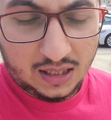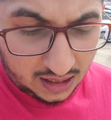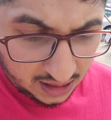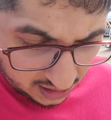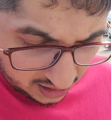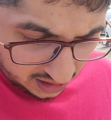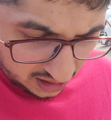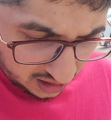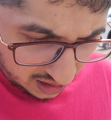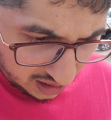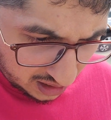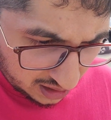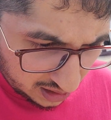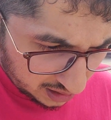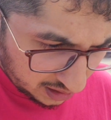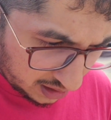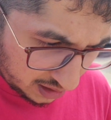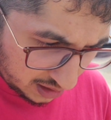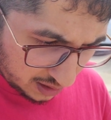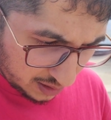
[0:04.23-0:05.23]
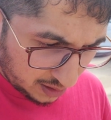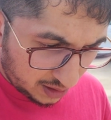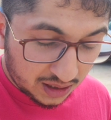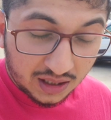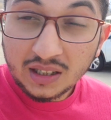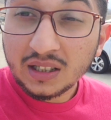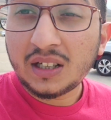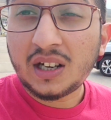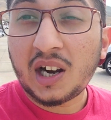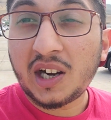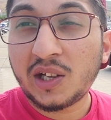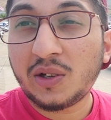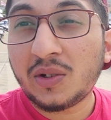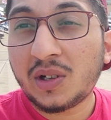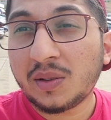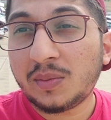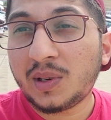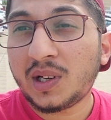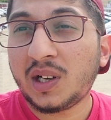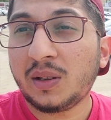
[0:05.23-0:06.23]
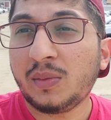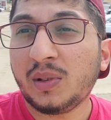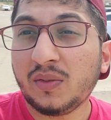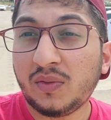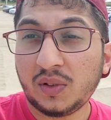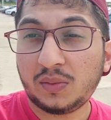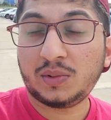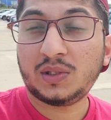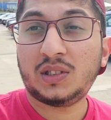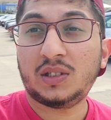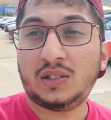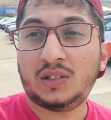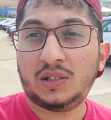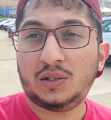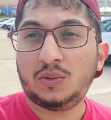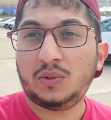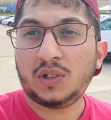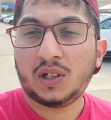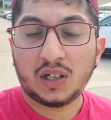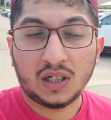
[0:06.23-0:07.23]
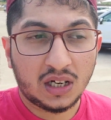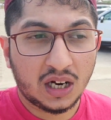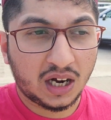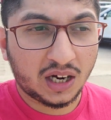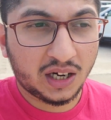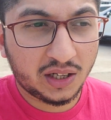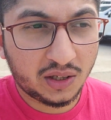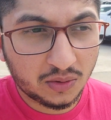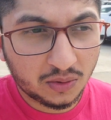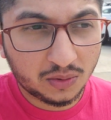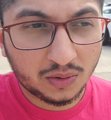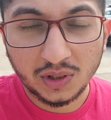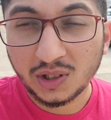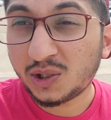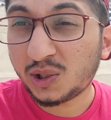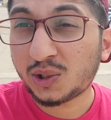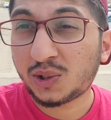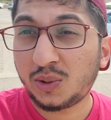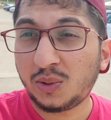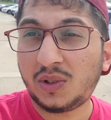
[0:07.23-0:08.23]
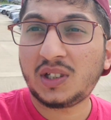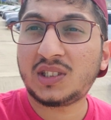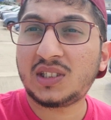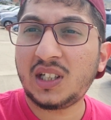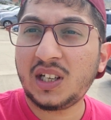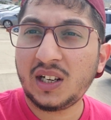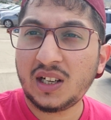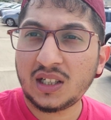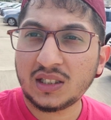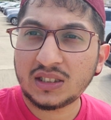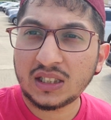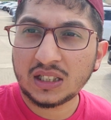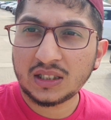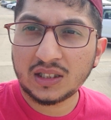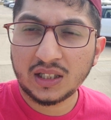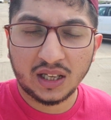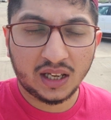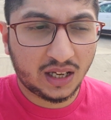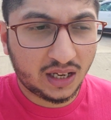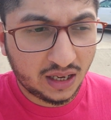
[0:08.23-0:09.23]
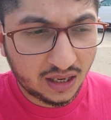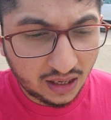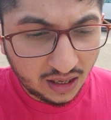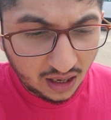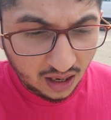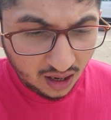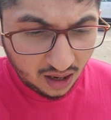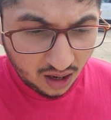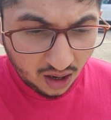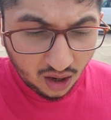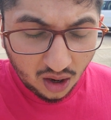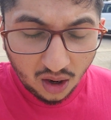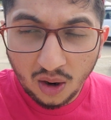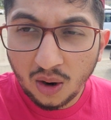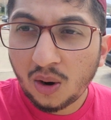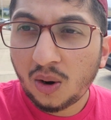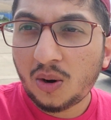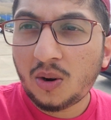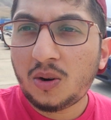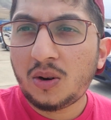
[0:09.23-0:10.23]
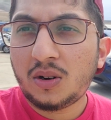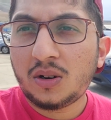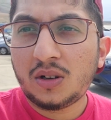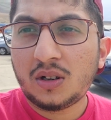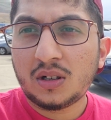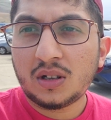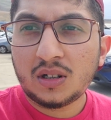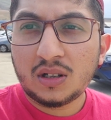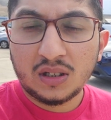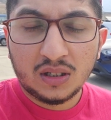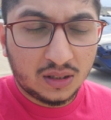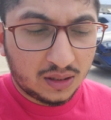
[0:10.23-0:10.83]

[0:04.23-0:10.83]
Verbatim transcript: अच्छा गाड़ियों के बारे में इंफॉर्मेशन दे दो यार गाड़ियों के जो स्टूडेंट्स लेना चाहते हैं और